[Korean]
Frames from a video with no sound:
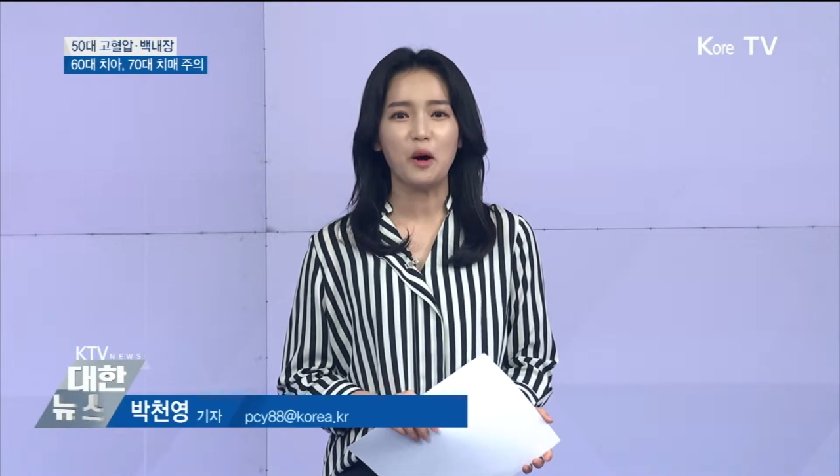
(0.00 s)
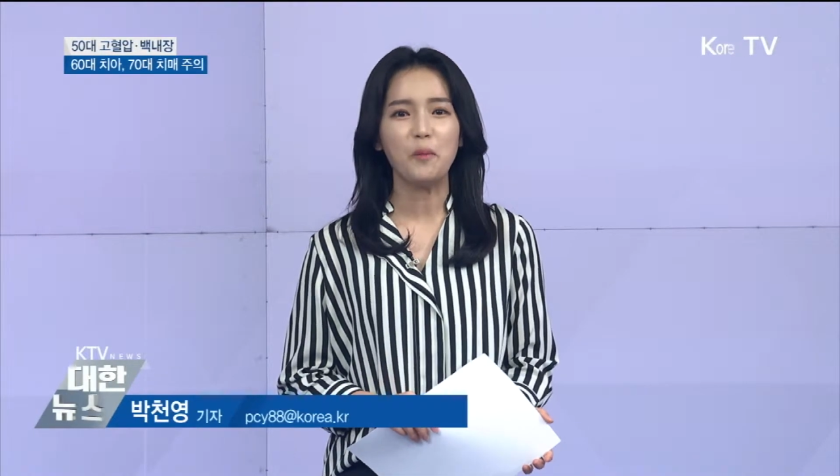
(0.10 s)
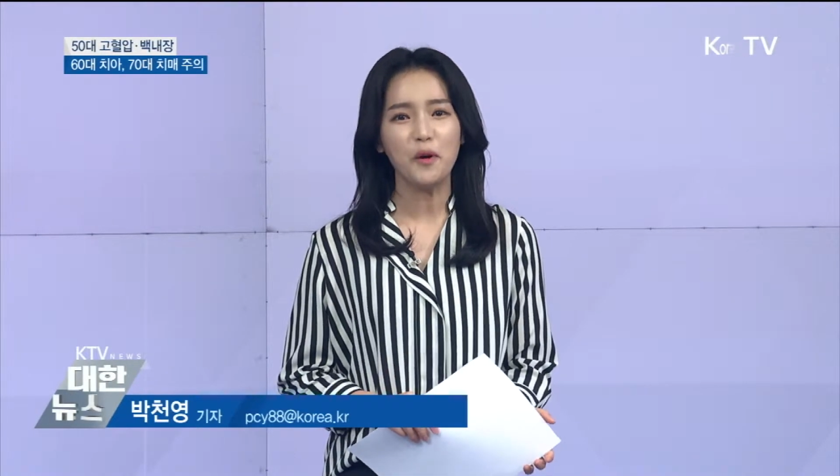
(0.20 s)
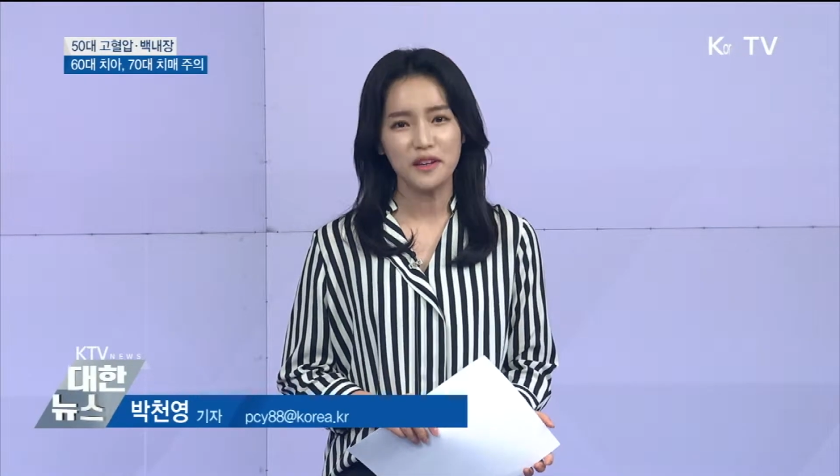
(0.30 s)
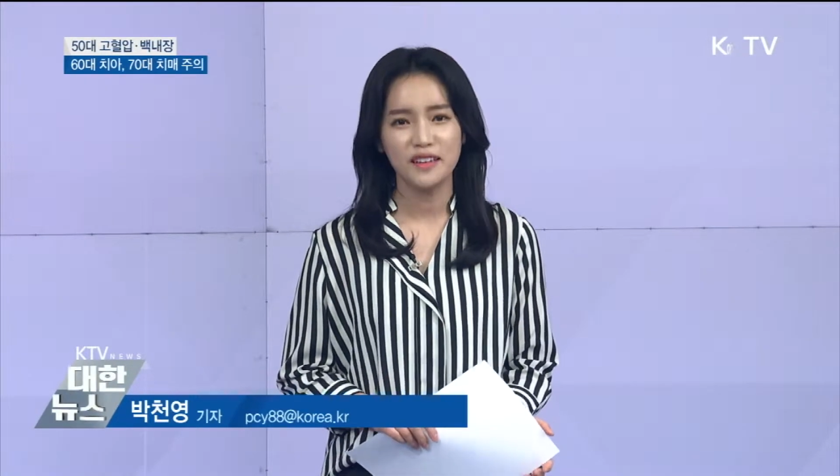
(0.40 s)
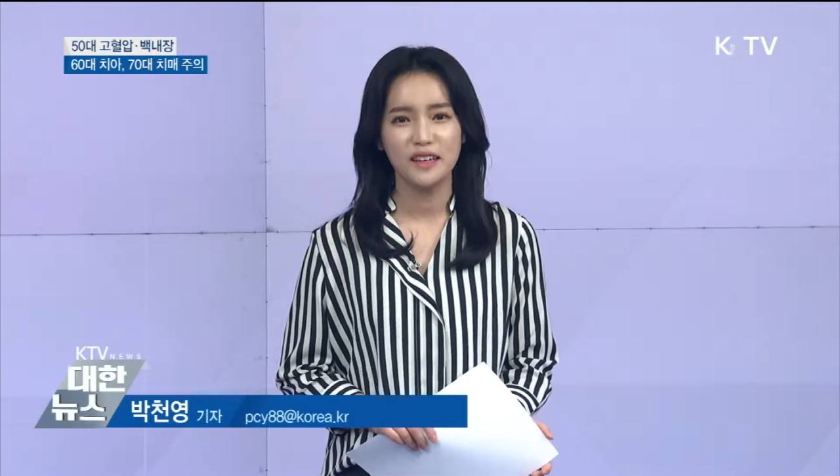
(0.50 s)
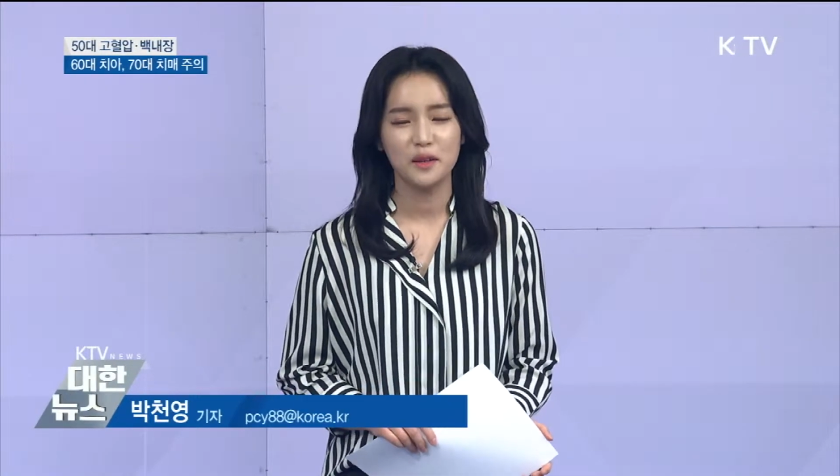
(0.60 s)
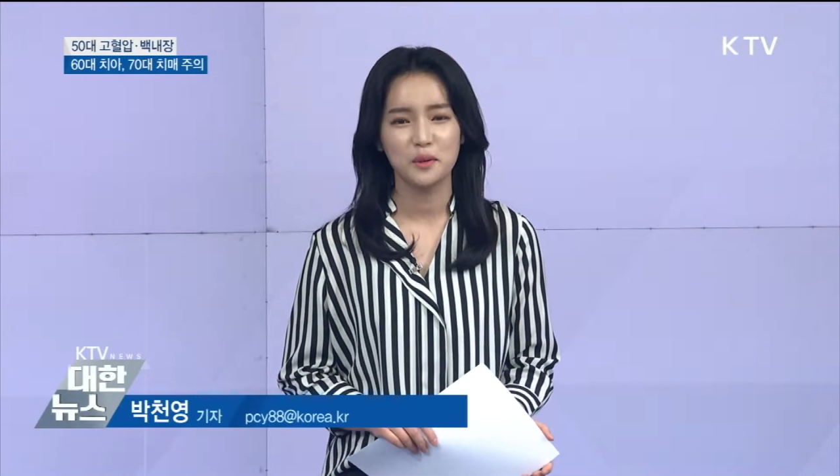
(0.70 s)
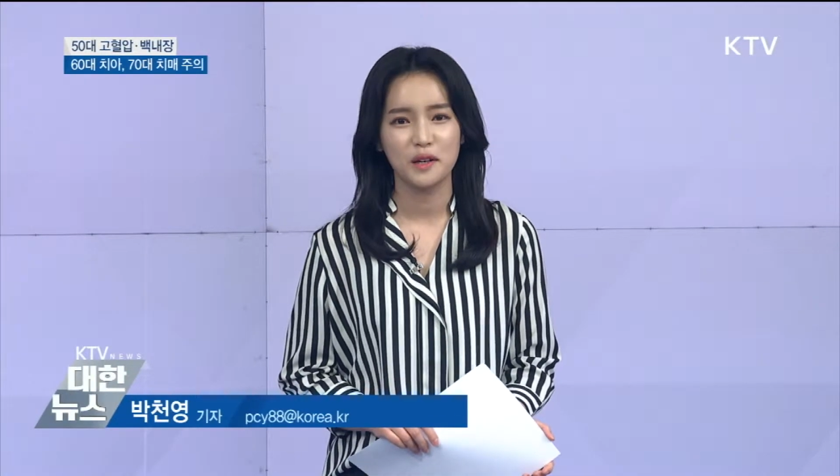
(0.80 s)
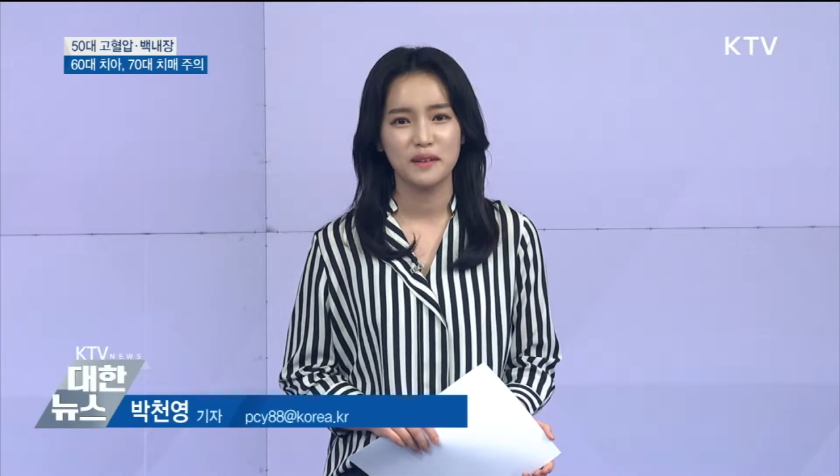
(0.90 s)

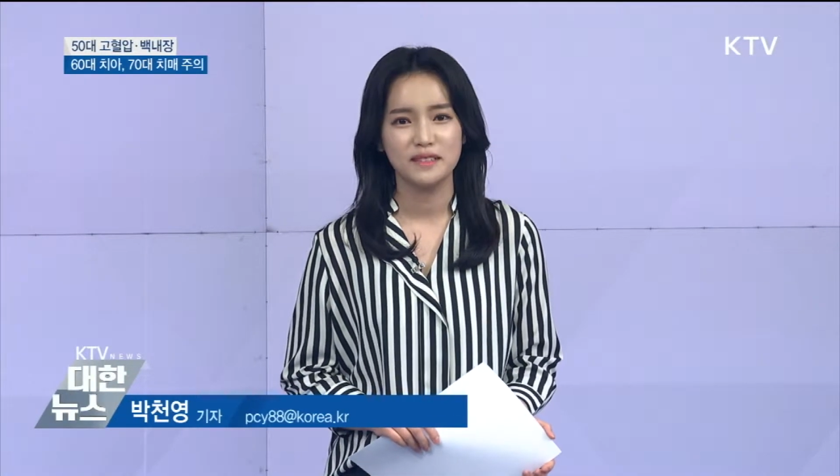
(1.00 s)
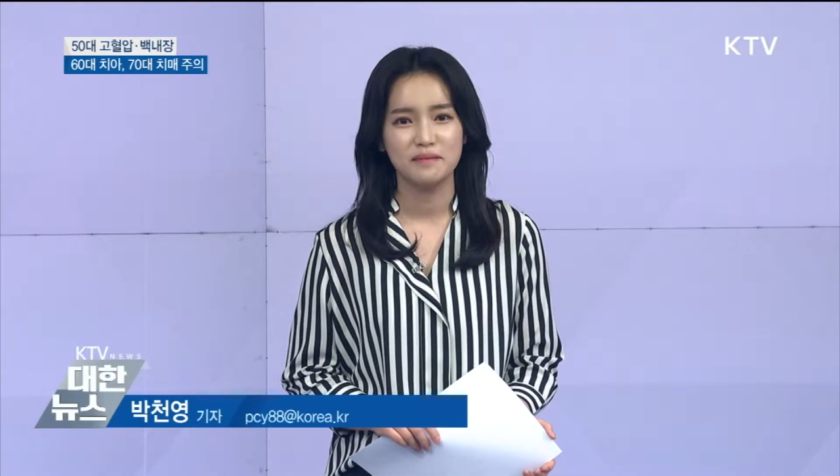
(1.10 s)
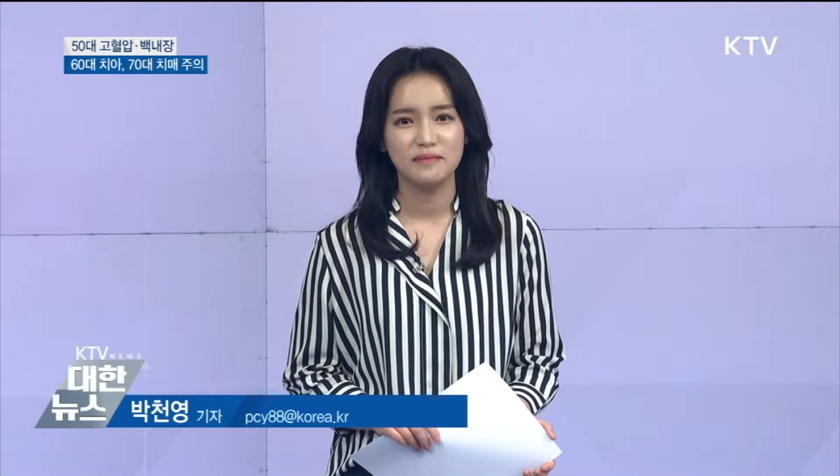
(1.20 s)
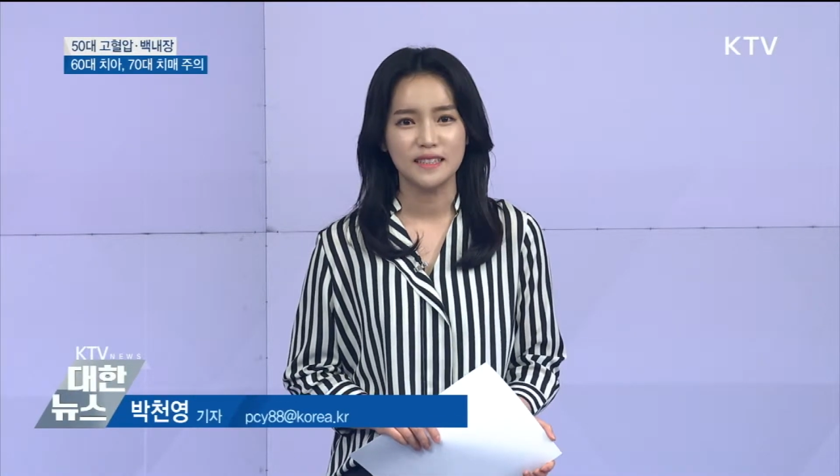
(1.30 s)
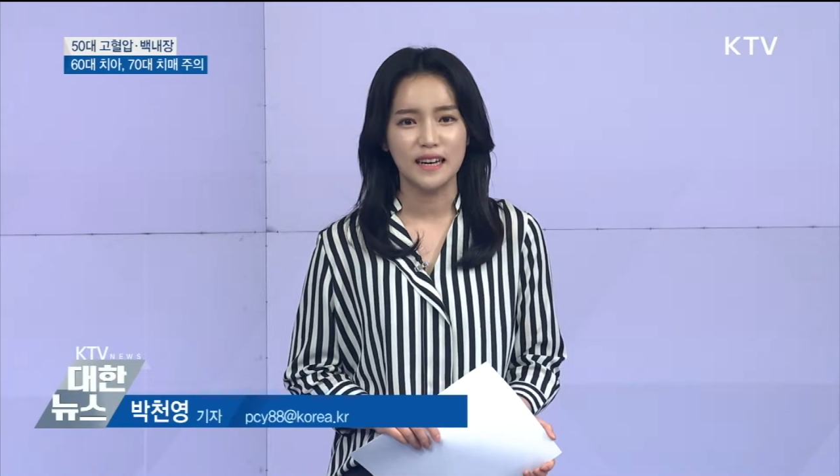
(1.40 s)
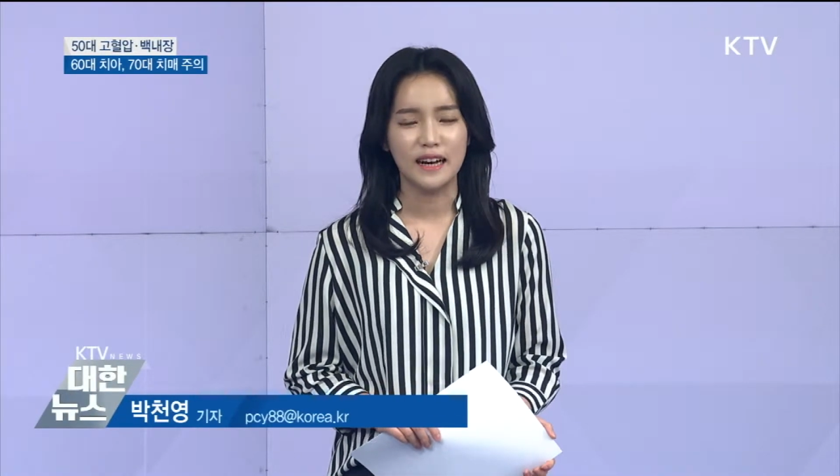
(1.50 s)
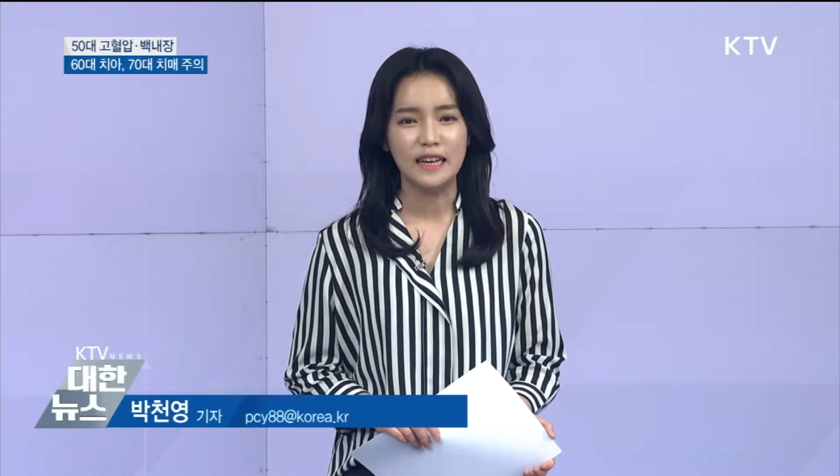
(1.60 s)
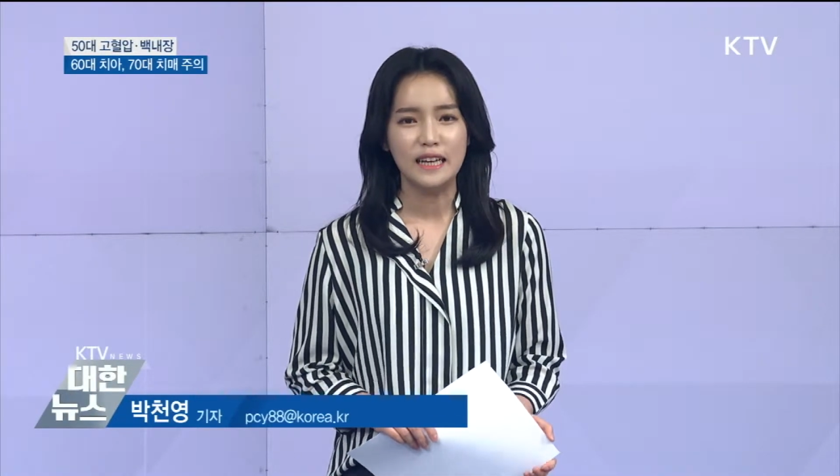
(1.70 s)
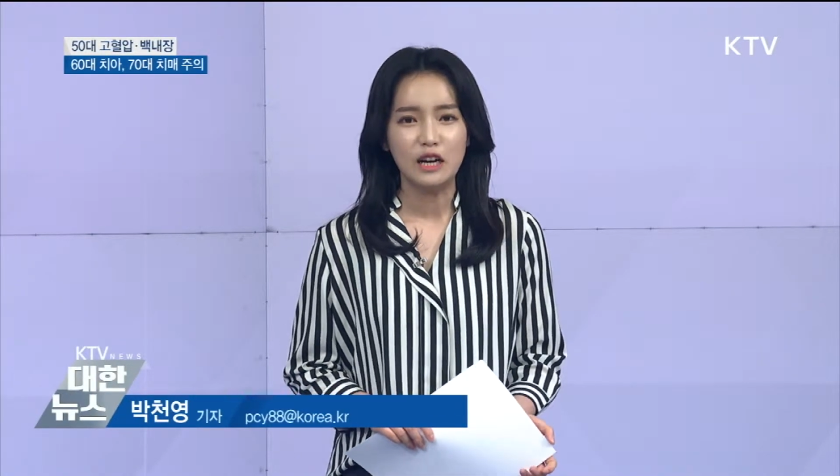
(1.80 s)
어버이날이 돌아왔습니다.